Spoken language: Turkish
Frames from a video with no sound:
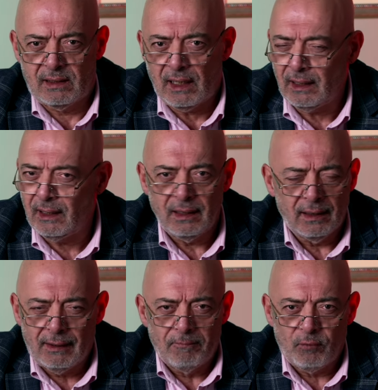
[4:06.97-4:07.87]
Yani
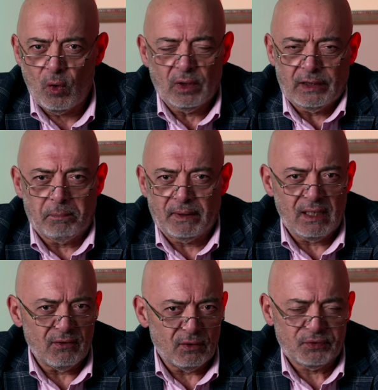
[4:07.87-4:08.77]
o kadar
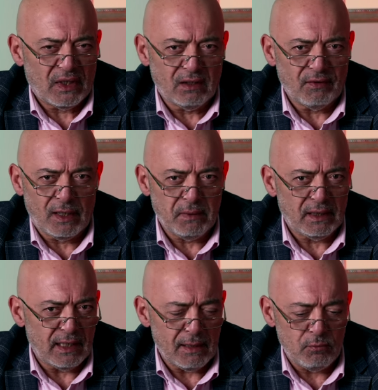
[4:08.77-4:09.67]
parayı farkı
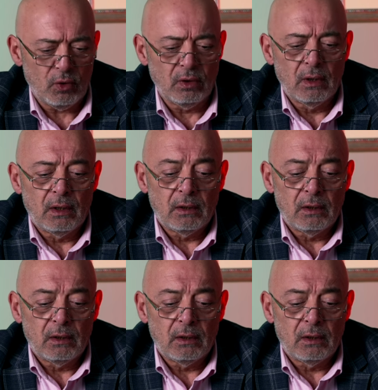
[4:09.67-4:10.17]
vermeye değmiyor.